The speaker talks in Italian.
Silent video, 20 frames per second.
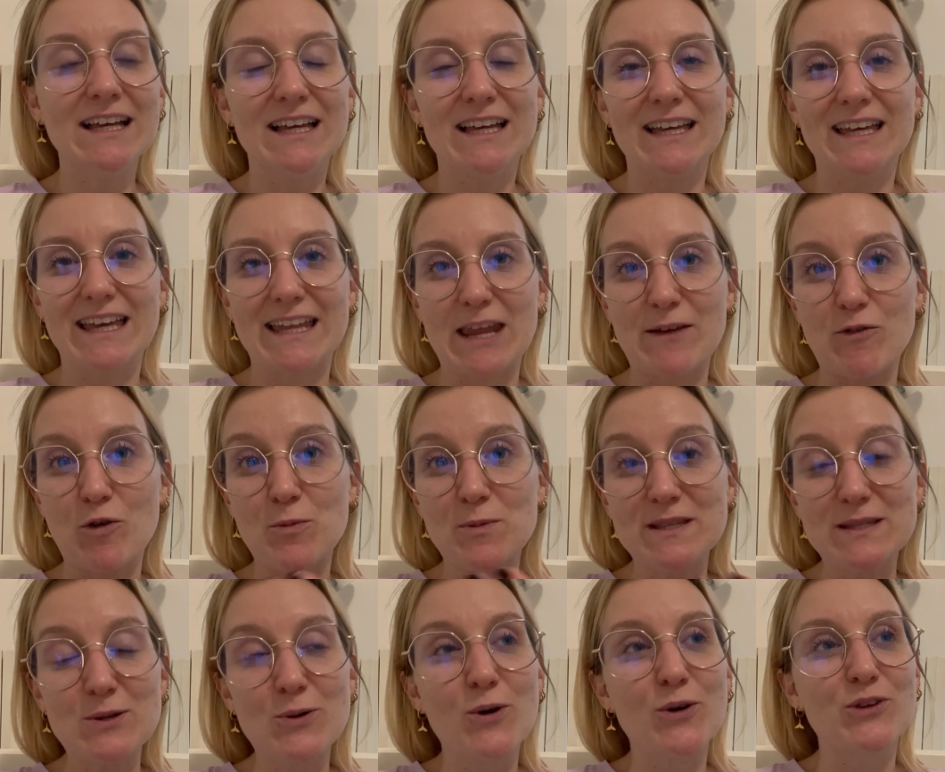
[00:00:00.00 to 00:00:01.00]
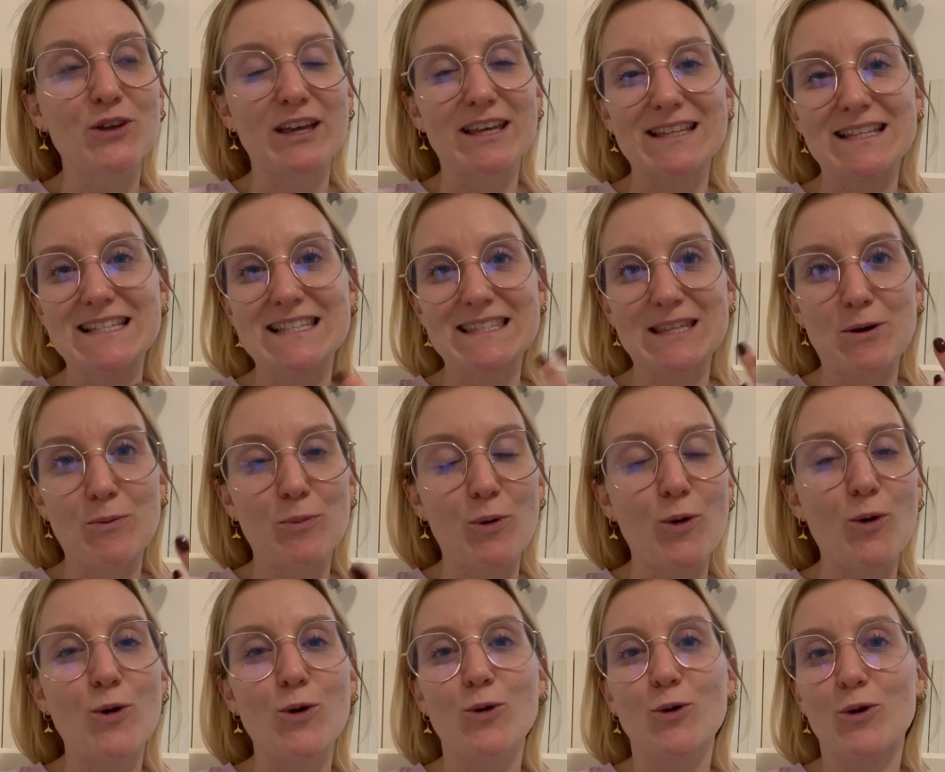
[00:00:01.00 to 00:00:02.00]
eh, ne avevo bisogno anche di stare un po'
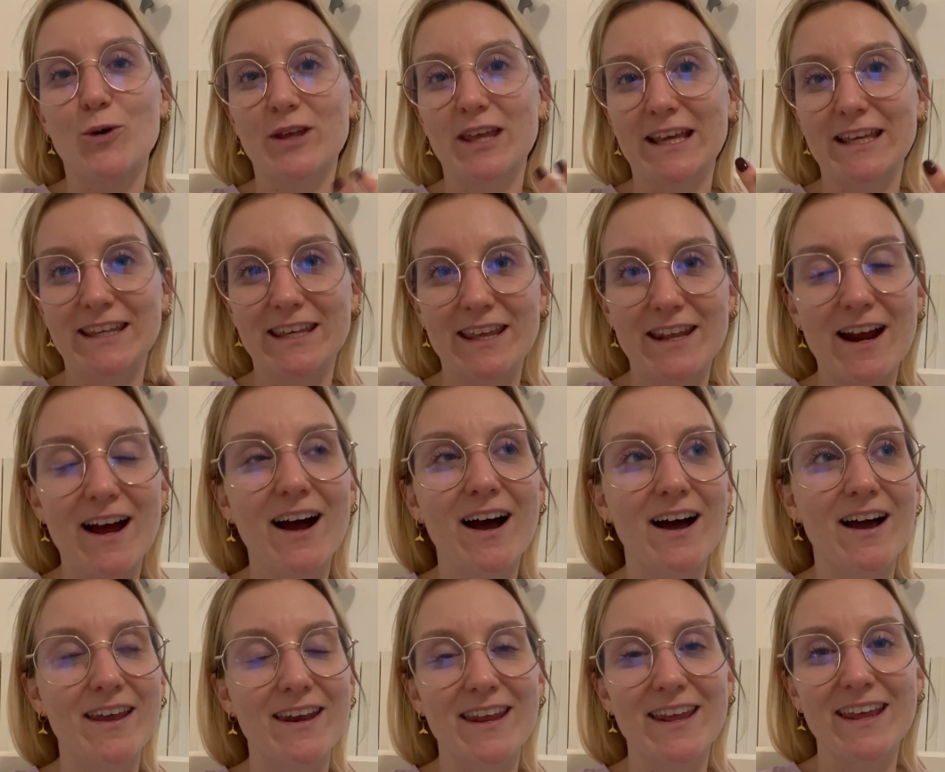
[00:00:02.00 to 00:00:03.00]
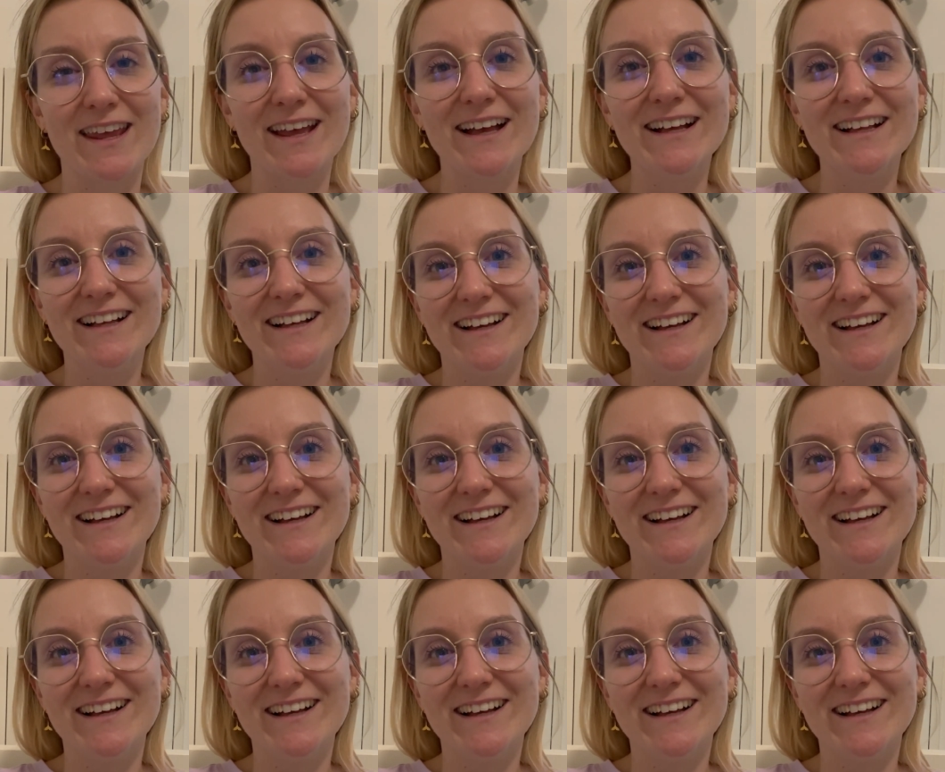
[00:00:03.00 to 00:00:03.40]
con loro, chiacchierare,